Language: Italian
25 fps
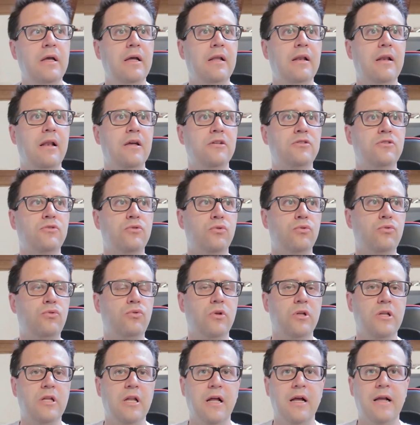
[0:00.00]
la
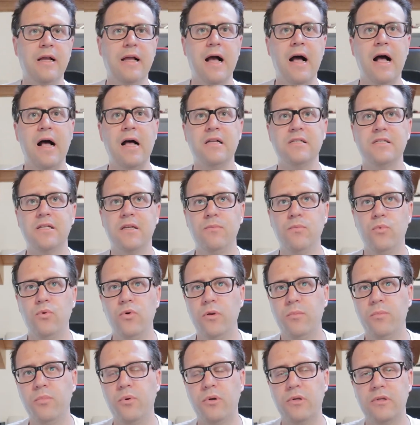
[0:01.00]
struttura della casa i
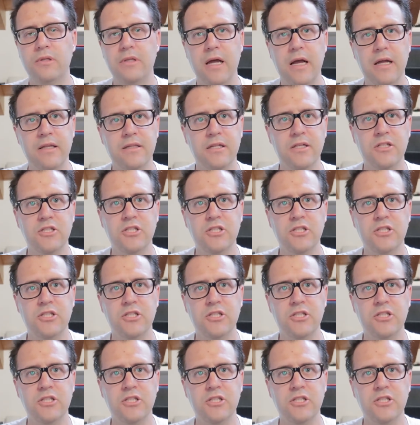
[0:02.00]
muri portanti